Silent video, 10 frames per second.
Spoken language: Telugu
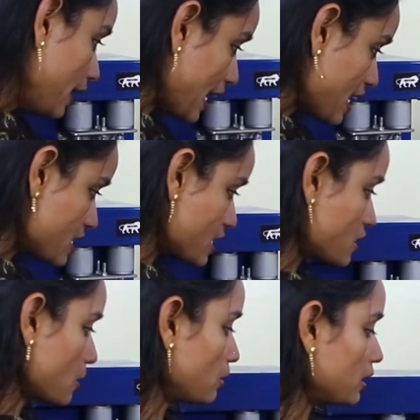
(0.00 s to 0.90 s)
డై
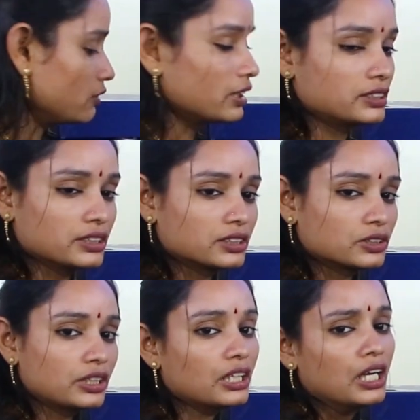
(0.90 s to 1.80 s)
సిస్టంలో ఇది వర్క్
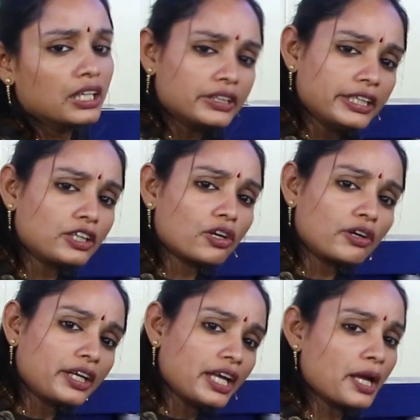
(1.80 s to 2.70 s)
చేస్తుంది దీంట్లో
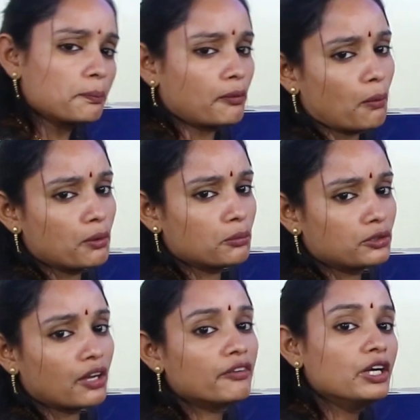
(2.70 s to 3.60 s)
కూడా ఏం ప్రాబ్లం ఉన్నా